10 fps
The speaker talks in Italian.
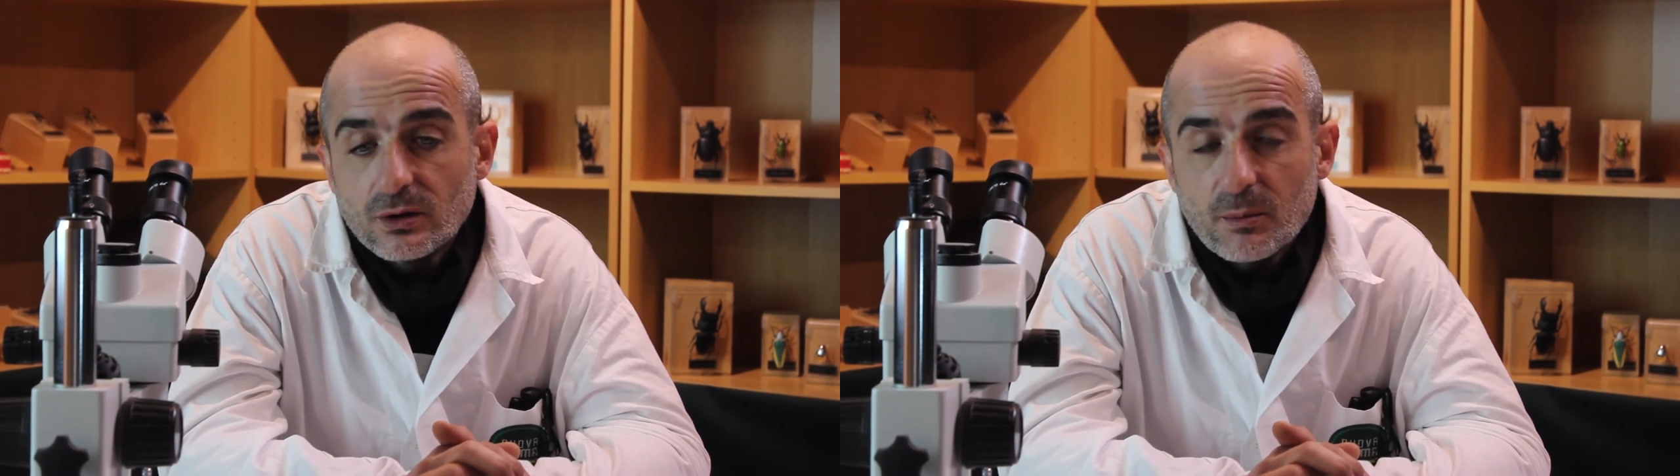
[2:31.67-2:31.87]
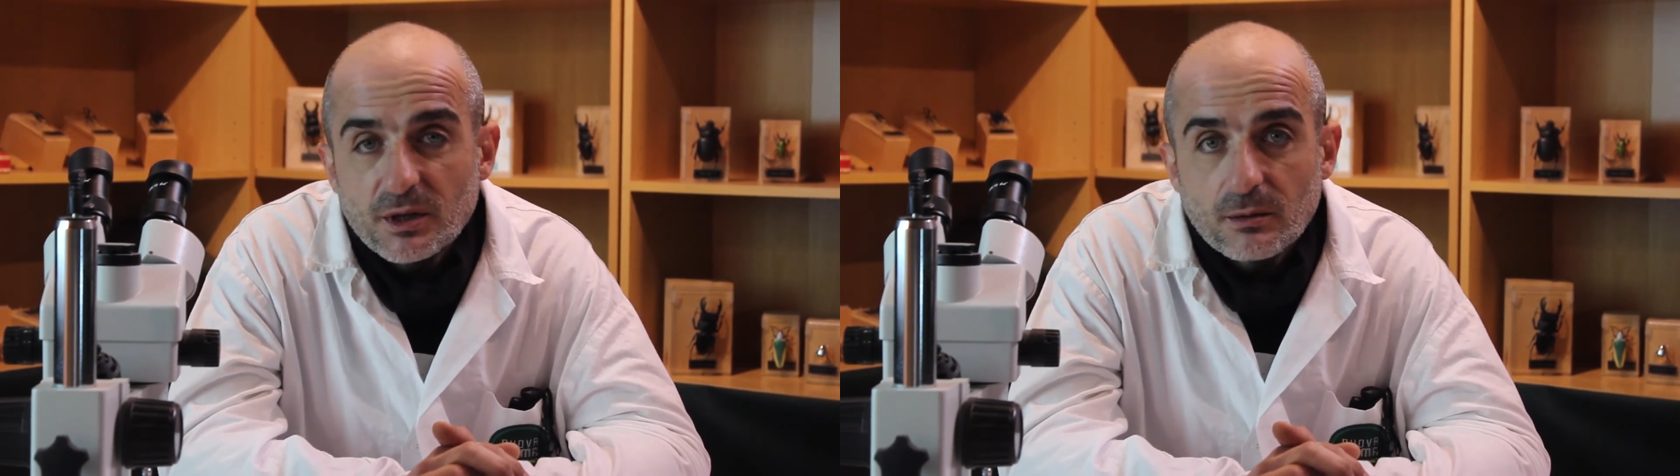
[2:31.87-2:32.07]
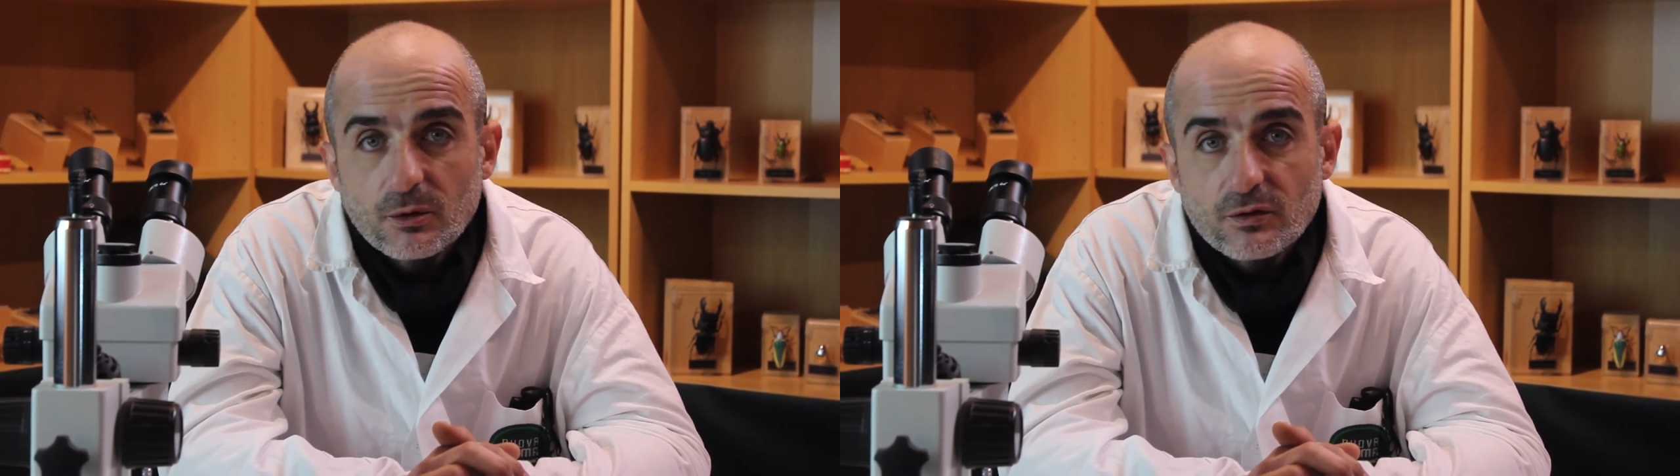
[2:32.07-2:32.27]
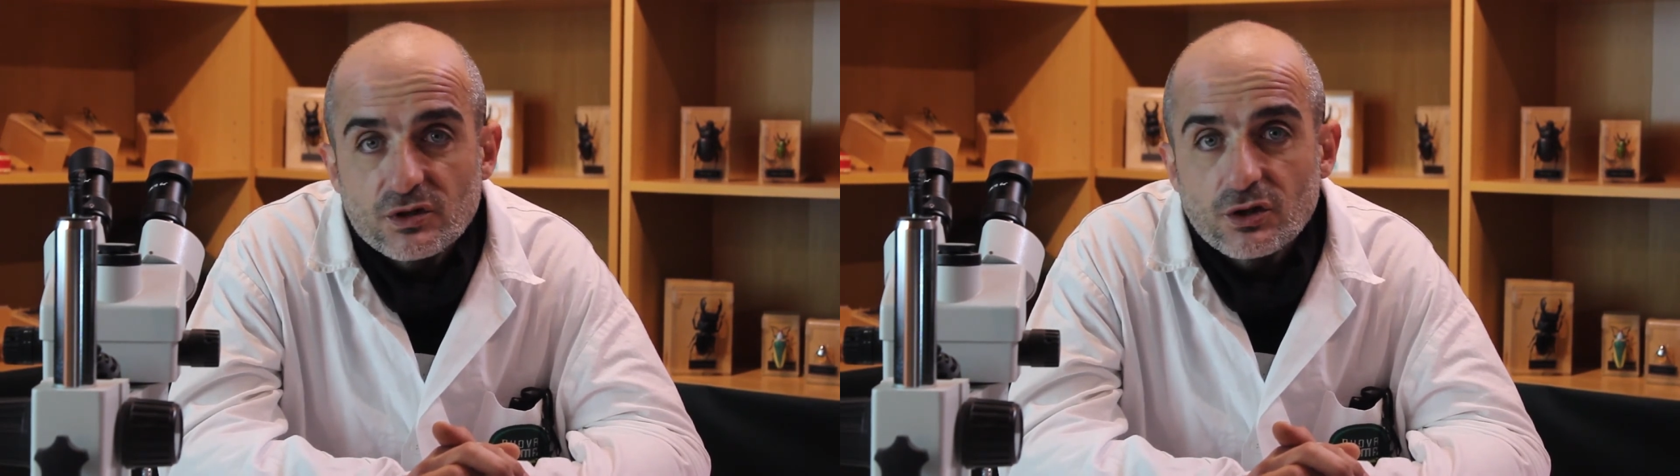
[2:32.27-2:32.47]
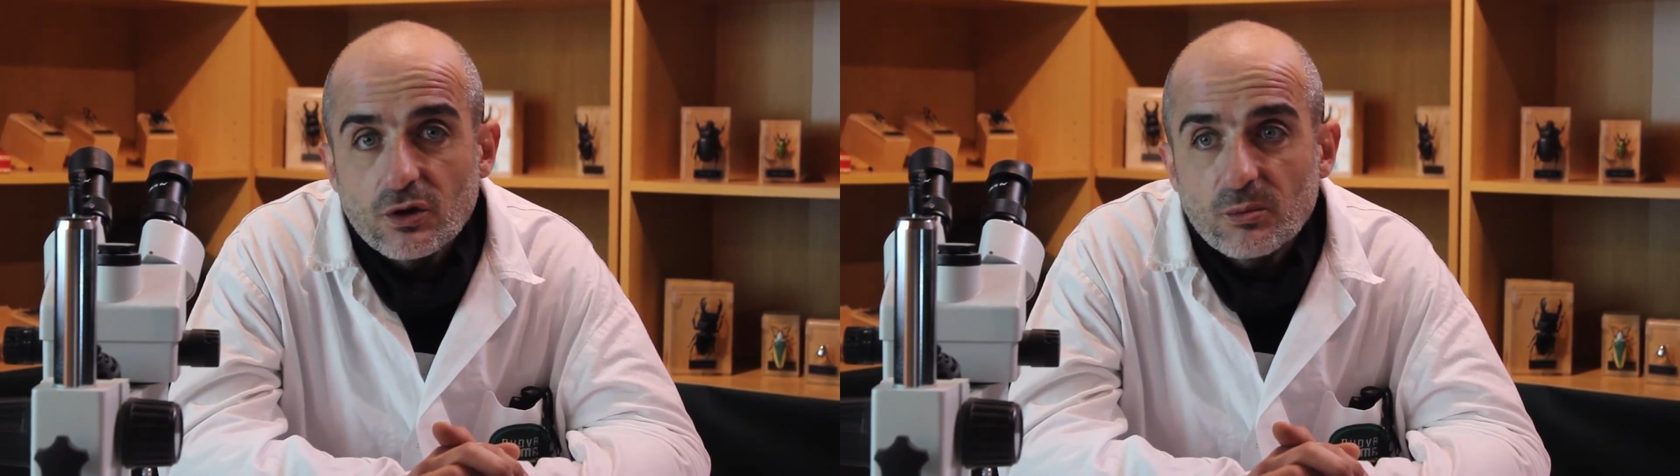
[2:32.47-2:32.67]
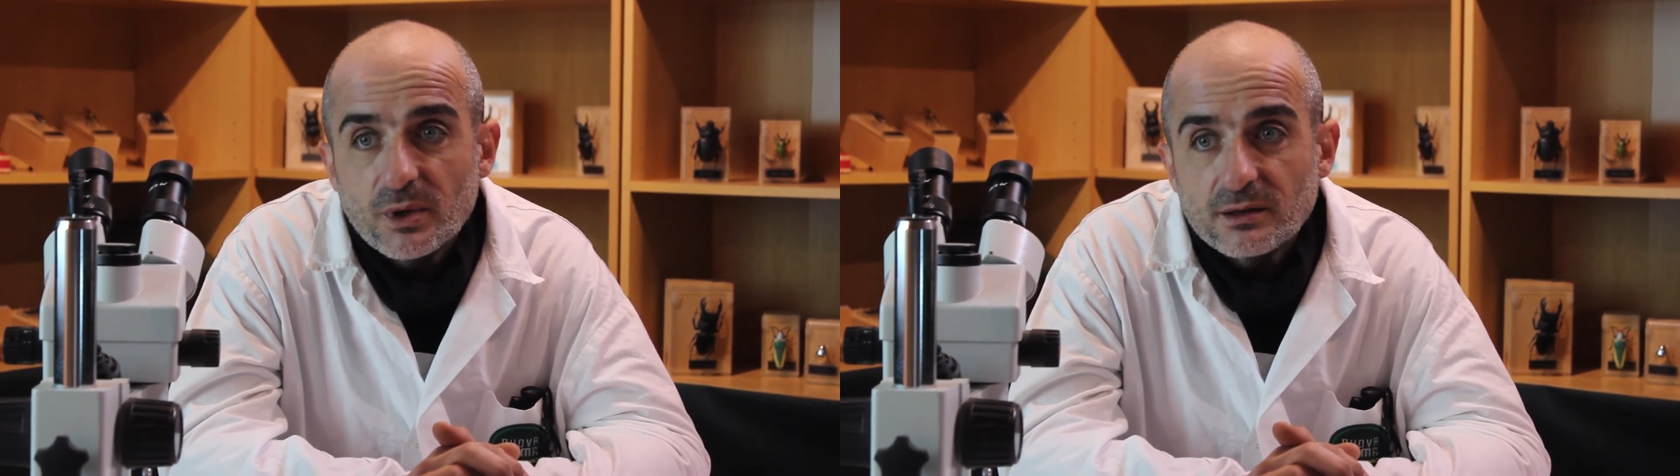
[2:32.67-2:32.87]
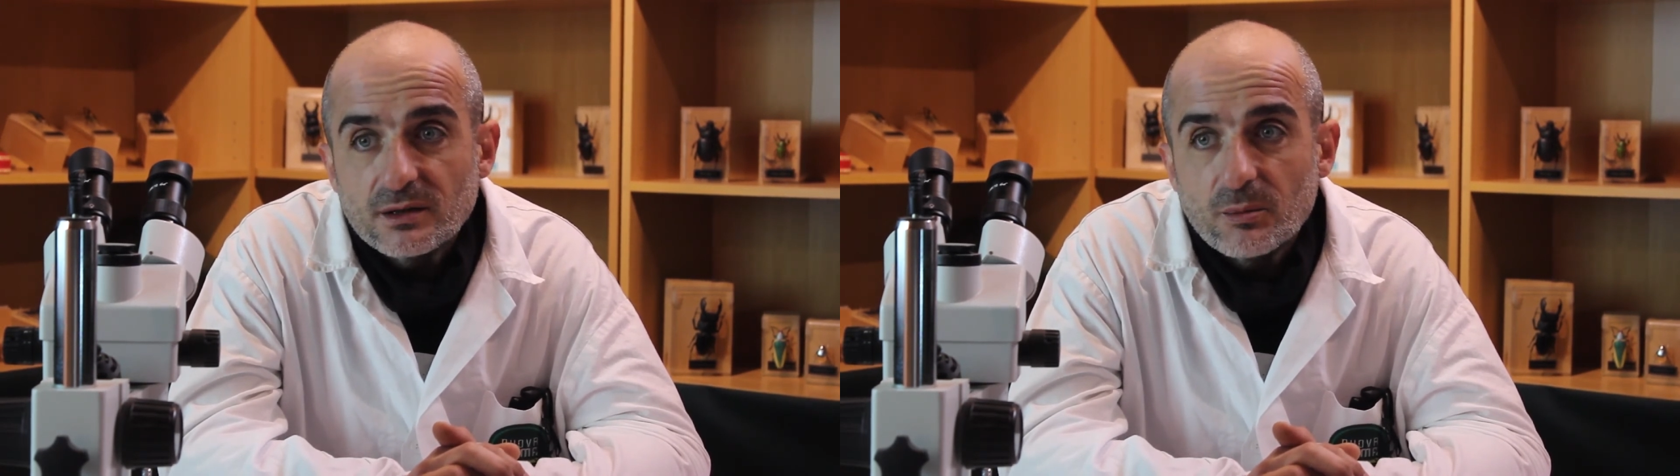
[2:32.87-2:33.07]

a metamorfosi completa